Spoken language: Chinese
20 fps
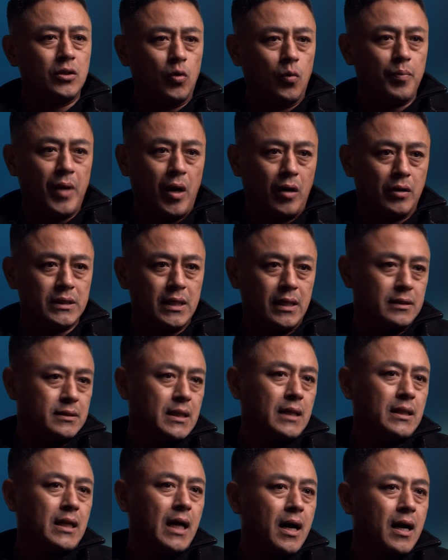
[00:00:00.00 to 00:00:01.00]
种表现，
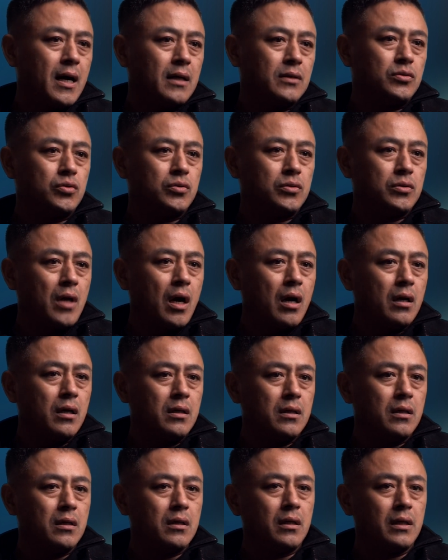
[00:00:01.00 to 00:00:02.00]
在她刚
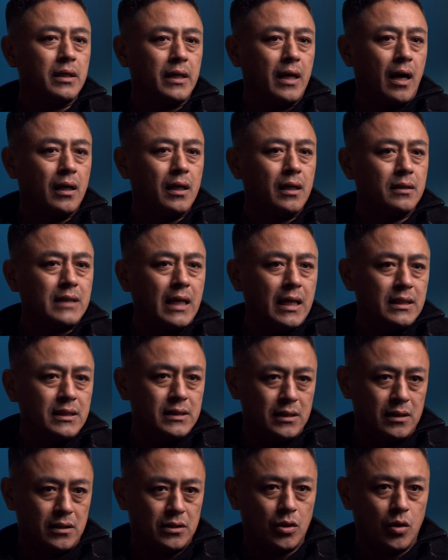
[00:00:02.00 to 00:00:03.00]
和李行亮在一
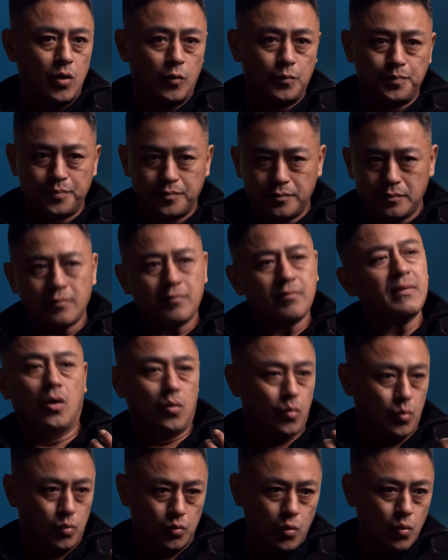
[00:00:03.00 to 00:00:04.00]
起的时候。
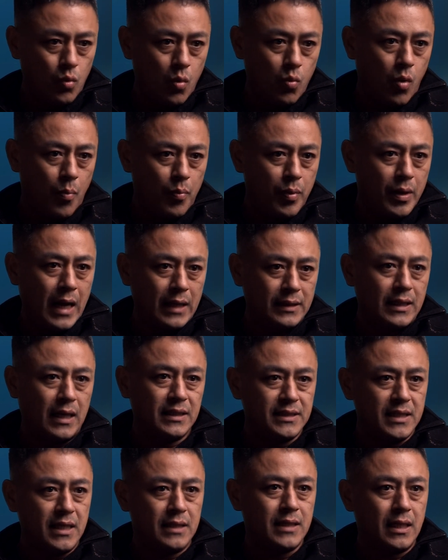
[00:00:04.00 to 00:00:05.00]
如果我不看他
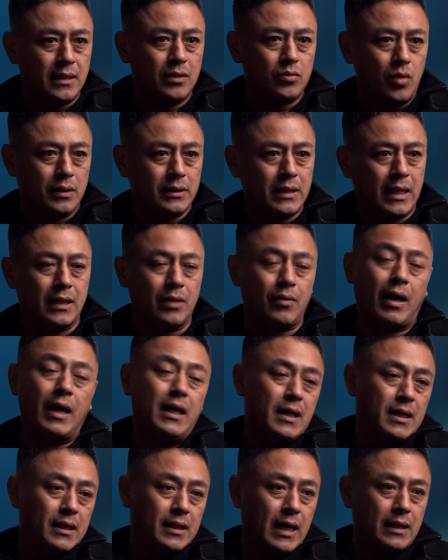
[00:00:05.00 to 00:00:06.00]
现在的状态的话，
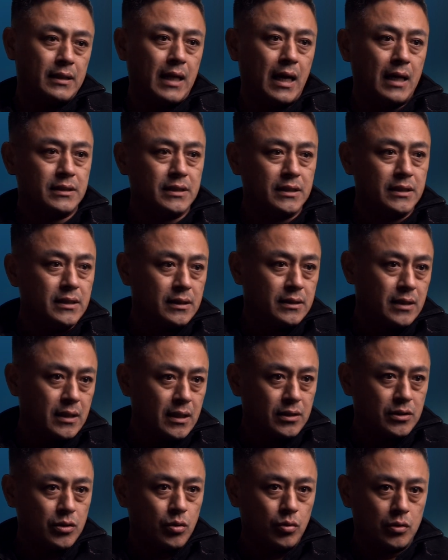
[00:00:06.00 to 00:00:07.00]
看他仅仅那
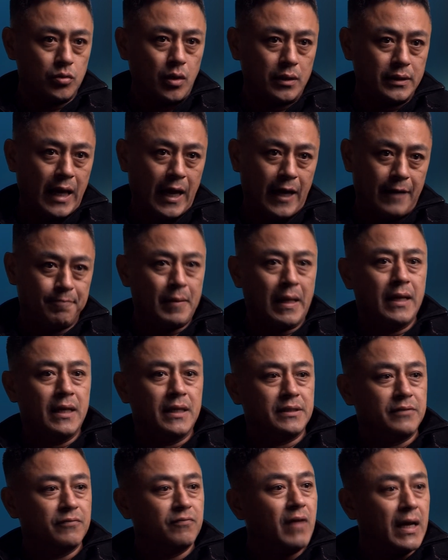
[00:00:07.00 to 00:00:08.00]
个时候的状态，
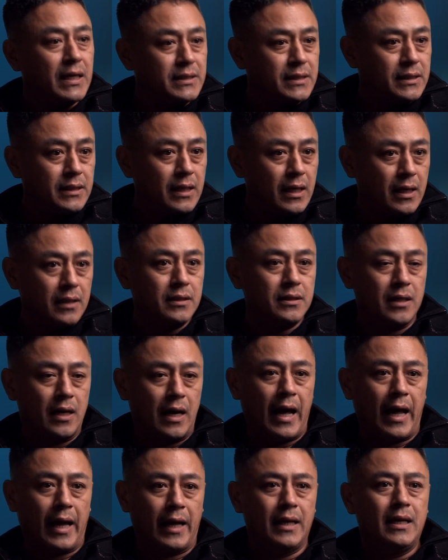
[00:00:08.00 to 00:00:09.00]
外形也很可
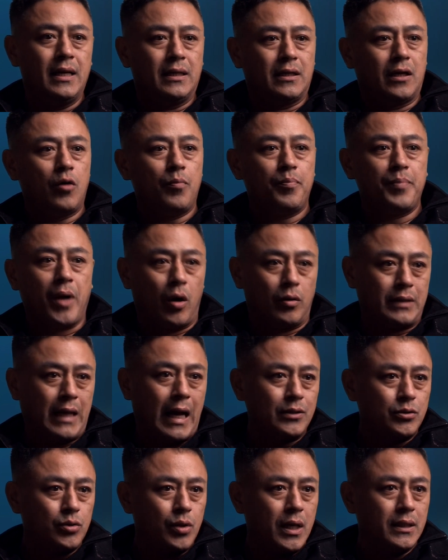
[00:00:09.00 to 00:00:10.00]
爱，然后表
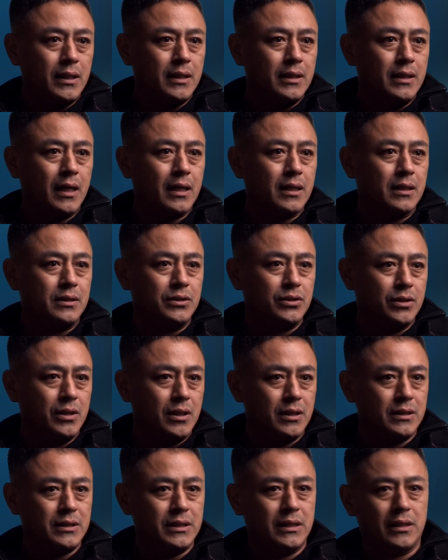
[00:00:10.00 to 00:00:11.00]
达出来的也很
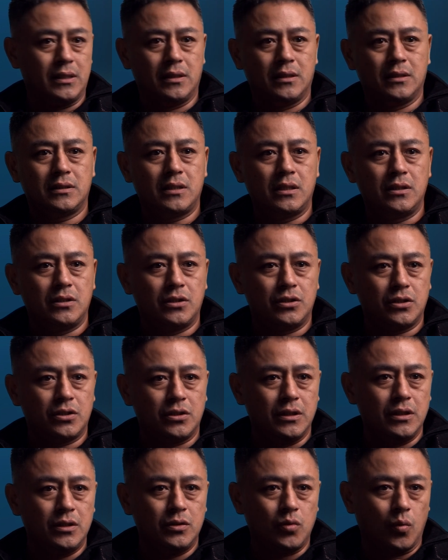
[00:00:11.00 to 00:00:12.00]
热情，甚至
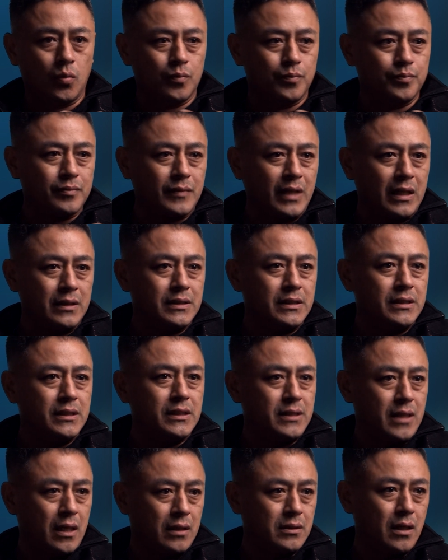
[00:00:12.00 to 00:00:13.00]
是一种积极
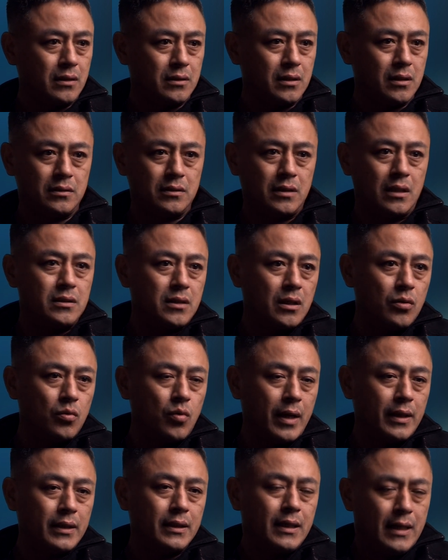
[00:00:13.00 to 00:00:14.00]
向上的人生
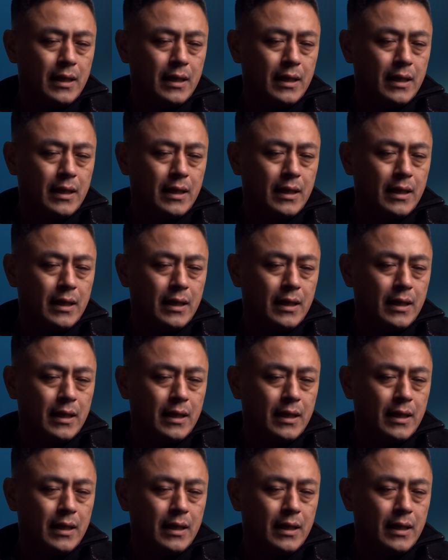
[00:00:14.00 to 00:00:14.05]
观。